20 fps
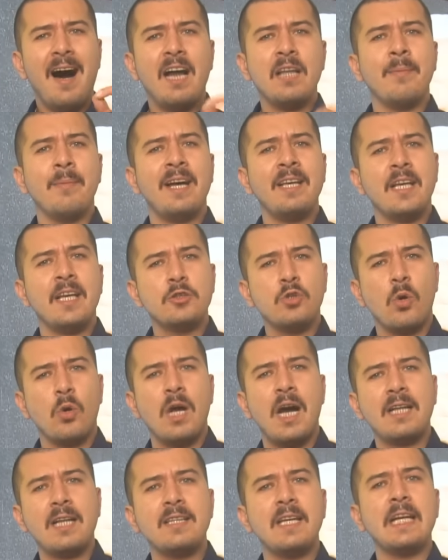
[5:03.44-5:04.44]
Almanya
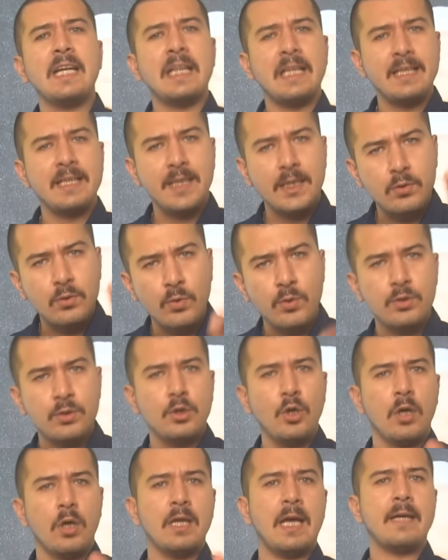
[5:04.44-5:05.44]
sokaklarında da dur
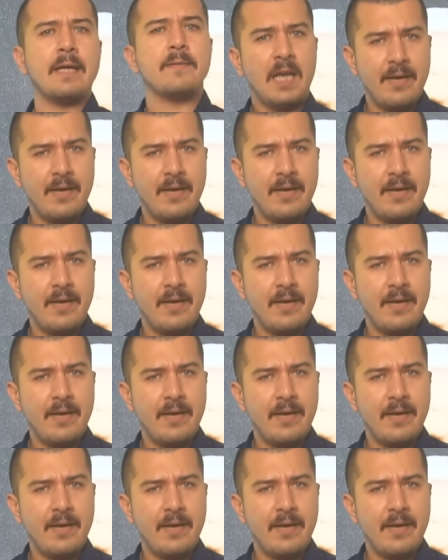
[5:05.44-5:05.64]
diyorlar.